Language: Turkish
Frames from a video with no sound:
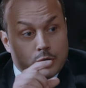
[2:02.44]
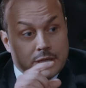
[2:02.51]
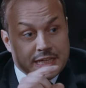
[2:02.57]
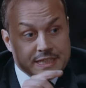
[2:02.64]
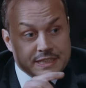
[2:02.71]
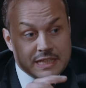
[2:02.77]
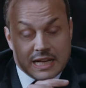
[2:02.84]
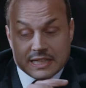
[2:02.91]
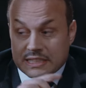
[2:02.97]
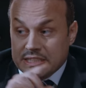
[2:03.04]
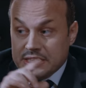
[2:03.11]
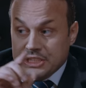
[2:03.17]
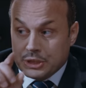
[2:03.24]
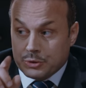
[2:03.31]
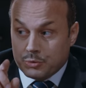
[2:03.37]
Böyle
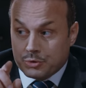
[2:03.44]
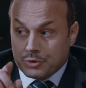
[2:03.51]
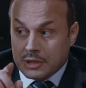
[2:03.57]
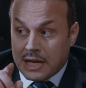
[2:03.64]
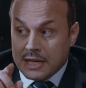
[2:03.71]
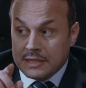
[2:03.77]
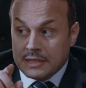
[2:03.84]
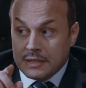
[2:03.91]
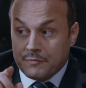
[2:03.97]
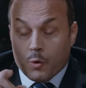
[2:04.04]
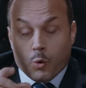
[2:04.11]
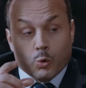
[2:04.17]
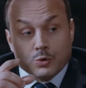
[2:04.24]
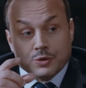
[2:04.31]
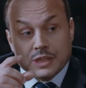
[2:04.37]
işlerde dış güçler ve
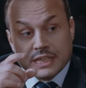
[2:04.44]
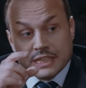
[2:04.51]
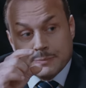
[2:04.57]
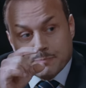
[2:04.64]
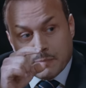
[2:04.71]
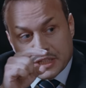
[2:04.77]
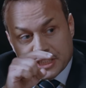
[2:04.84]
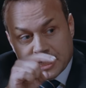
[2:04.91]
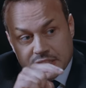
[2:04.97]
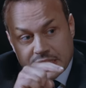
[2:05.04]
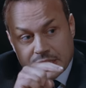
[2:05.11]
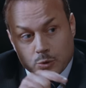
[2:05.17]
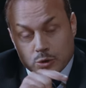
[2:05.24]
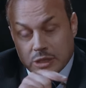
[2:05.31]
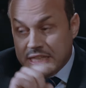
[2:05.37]
onların
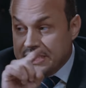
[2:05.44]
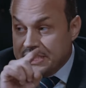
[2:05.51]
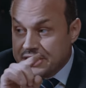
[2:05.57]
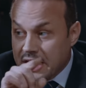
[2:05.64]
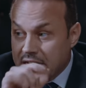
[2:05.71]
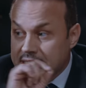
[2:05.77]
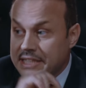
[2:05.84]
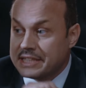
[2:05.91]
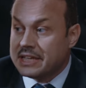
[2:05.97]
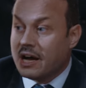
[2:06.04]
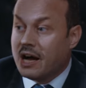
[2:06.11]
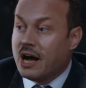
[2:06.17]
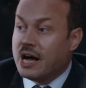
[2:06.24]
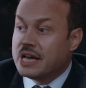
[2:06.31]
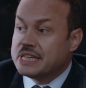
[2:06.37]
maşaları olan içerideki
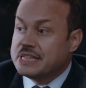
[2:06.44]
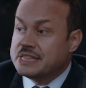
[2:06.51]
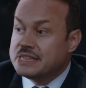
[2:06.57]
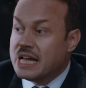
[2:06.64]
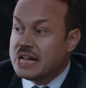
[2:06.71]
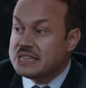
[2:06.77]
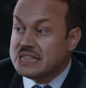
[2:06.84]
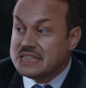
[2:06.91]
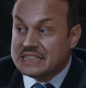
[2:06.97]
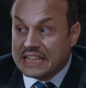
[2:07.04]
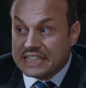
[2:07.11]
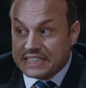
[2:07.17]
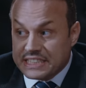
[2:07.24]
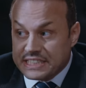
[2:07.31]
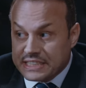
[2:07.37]
hainler de
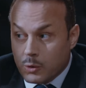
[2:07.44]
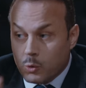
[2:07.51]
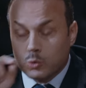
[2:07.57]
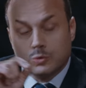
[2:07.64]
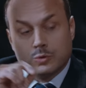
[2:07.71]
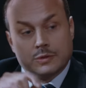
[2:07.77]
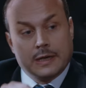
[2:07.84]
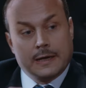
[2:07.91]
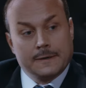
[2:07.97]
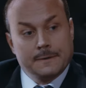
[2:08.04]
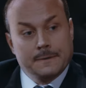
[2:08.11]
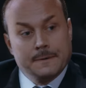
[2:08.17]
tetikte olurlar.